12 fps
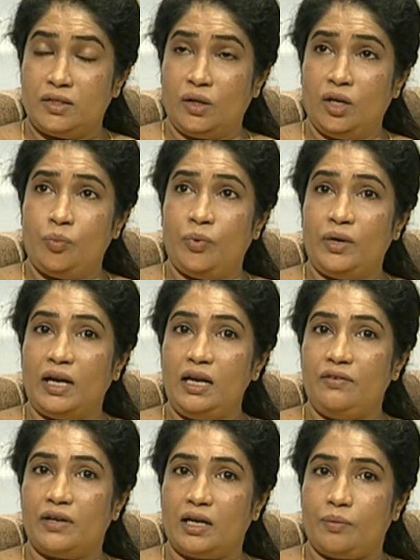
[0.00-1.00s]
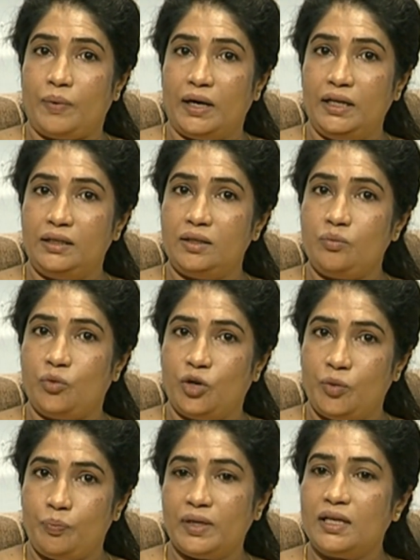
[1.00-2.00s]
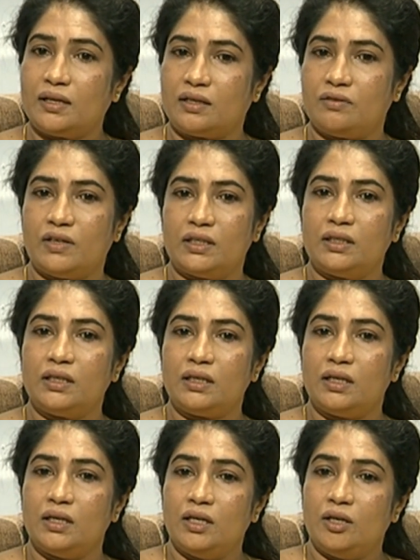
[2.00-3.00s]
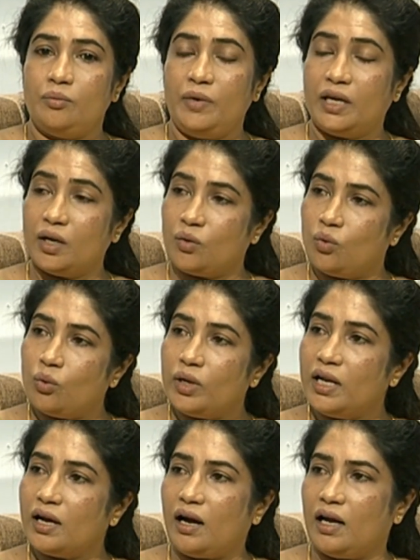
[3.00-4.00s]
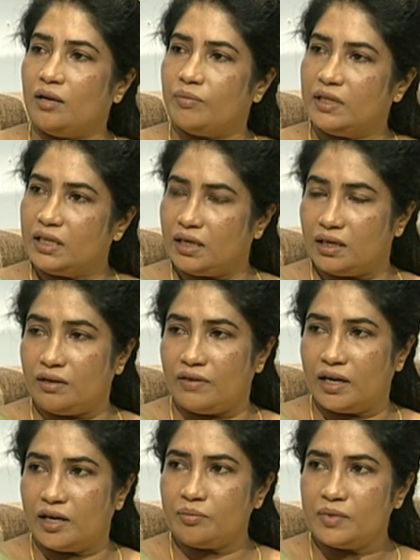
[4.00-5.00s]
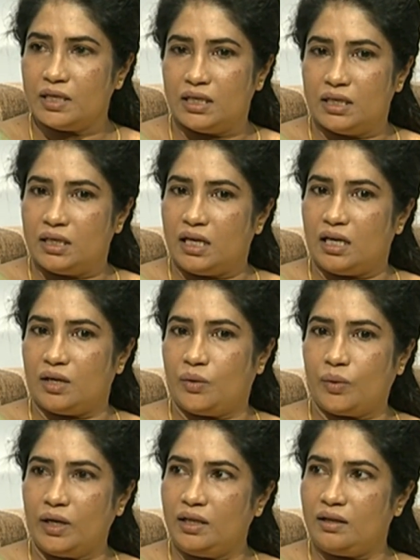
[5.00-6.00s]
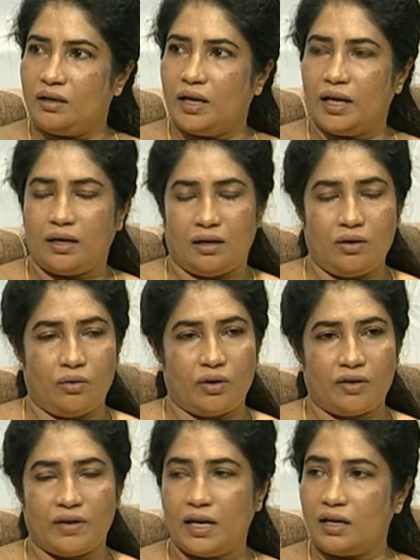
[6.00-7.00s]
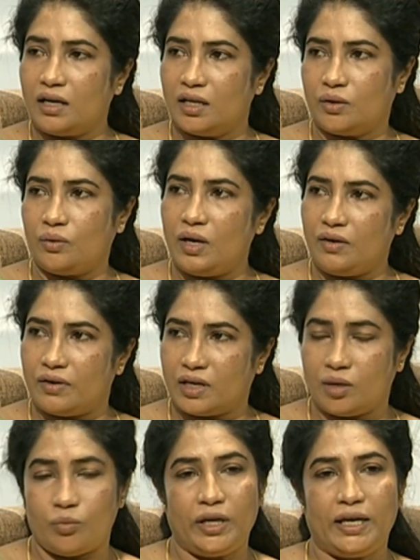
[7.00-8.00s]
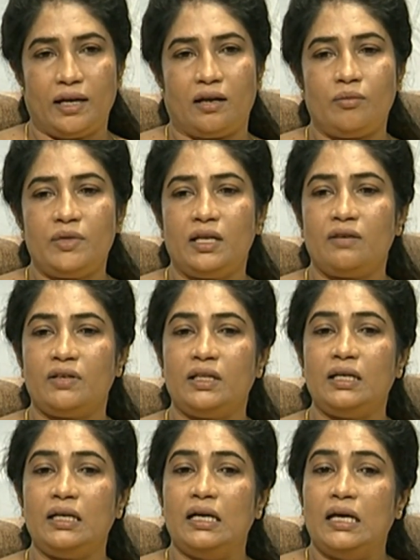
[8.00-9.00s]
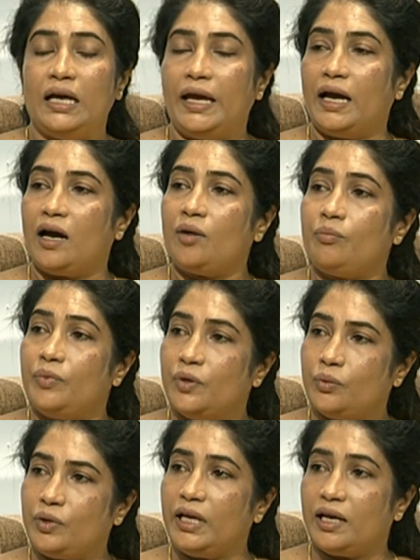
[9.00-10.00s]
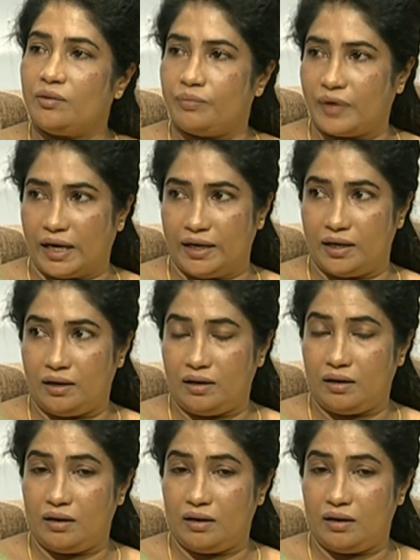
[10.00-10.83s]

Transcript: சொல்லப்போனால் இவர்கள் படித்து முடிப்பதற்கு வந்து மிக கூடின காலம் வந்து ரெண்டு வருடம் குறைந்த தண்டேக்கில் ஒன்றரை வருடங்களுக்குள் அவர்கள் முடிக்கலாம் இதில் வந்து ஹேவ் பியூட்டி அண்ட் பிரைடல்